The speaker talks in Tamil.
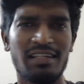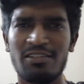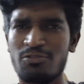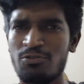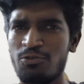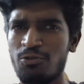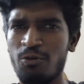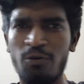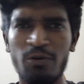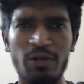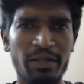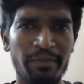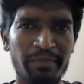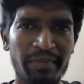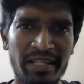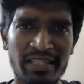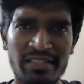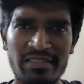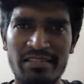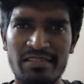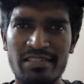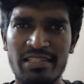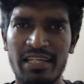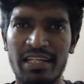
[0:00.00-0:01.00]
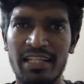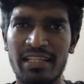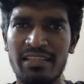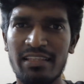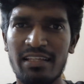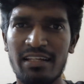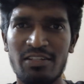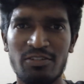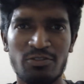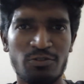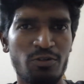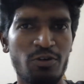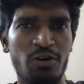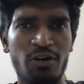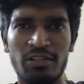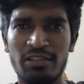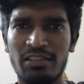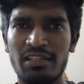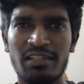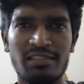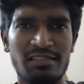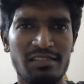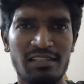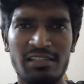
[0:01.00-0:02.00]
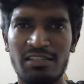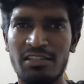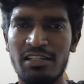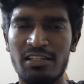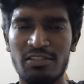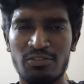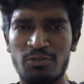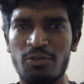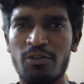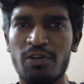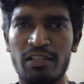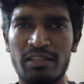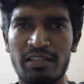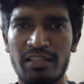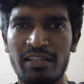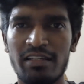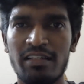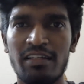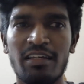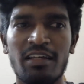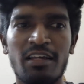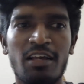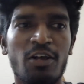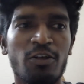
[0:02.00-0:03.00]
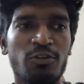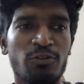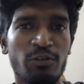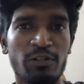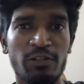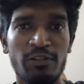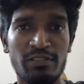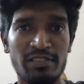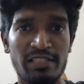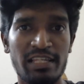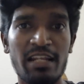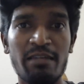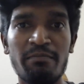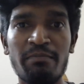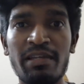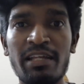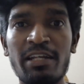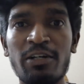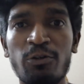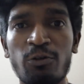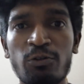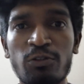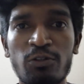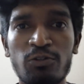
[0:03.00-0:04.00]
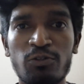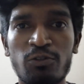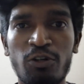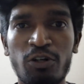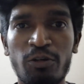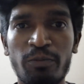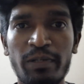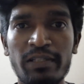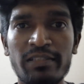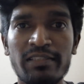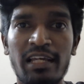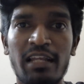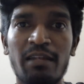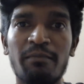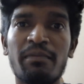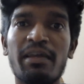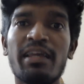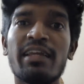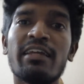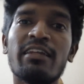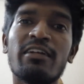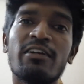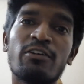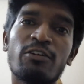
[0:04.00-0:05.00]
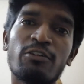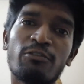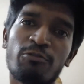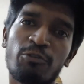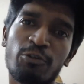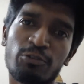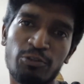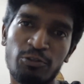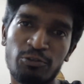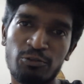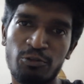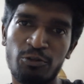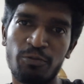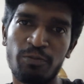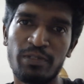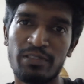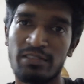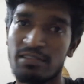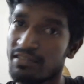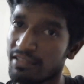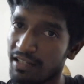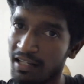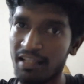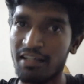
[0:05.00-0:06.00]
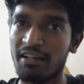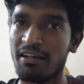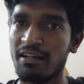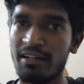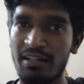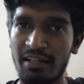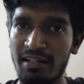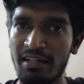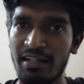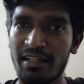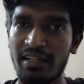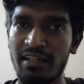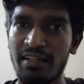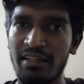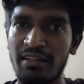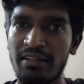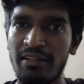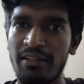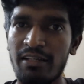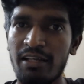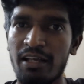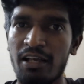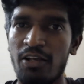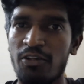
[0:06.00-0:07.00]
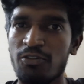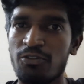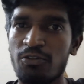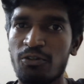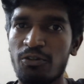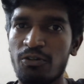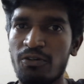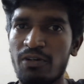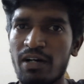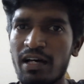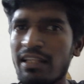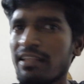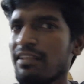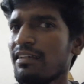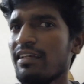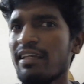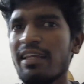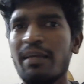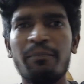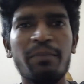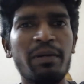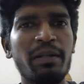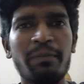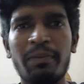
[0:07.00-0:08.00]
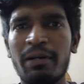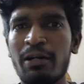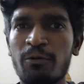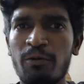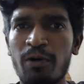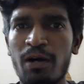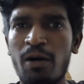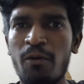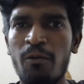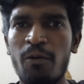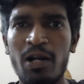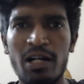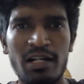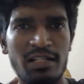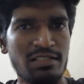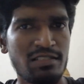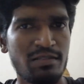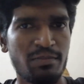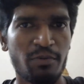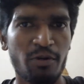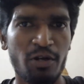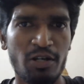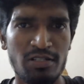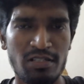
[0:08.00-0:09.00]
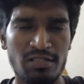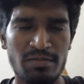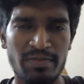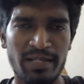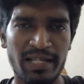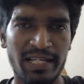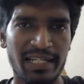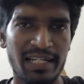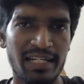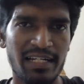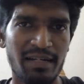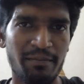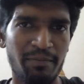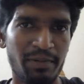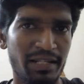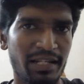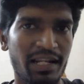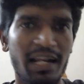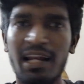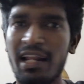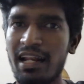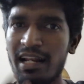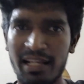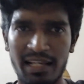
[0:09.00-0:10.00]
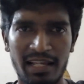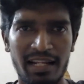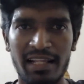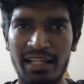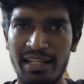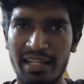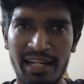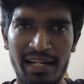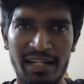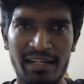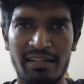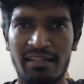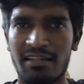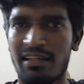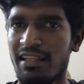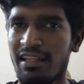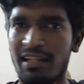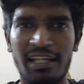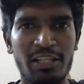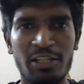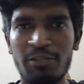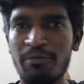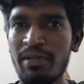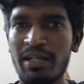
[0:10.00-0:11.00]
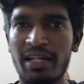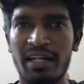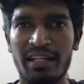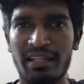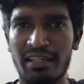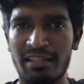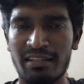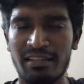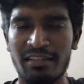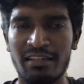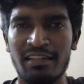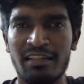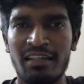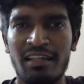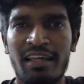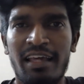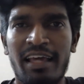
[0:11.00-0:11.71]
தெரிசணும் இமேஜ் டிசைனிங் தெர் இஸ் நோ ஆத்தென்டிசிட்டி நத்திங் ஸோ யூ சென்ட் மீ டூ தௌசண்ட் ருபீஸ் ஐ மேக் இன் டூ ஃபோர் தௌசண்ட் ருபீஸ்ன்ற கண்டென்ட்டு ஸோ அதுக்கு எப்படி பண்ணுவான் வாட் இஸ் த ப்ராசஸ் பிஹைண்ட் இட் அப்படிலாம் நான் நிறைய கேட்டேன் அதெல்லாம் எதுவுமே கிடையாது